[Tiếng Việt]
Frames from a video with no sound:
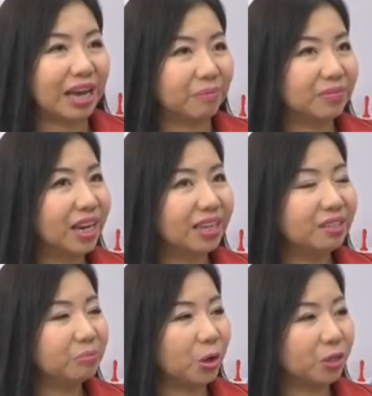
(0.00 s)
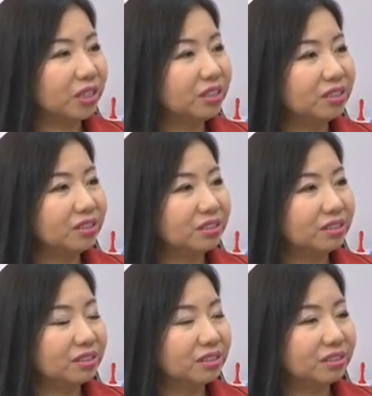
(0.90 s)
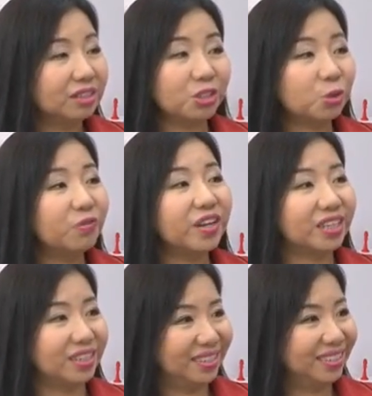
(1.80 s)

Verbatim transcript: cảm thấy mọi thứ rất thú vị